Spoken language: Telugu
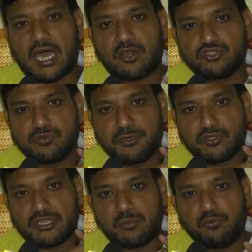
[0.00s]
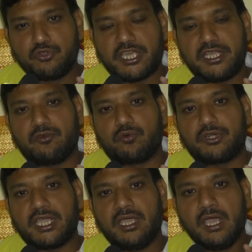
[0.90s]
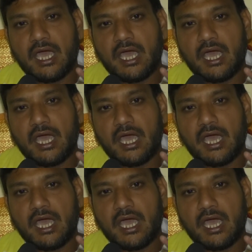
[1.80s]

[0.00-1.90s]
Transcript: ఆ రోజు మీకు దమ్ము ధైర్యం ఉంటే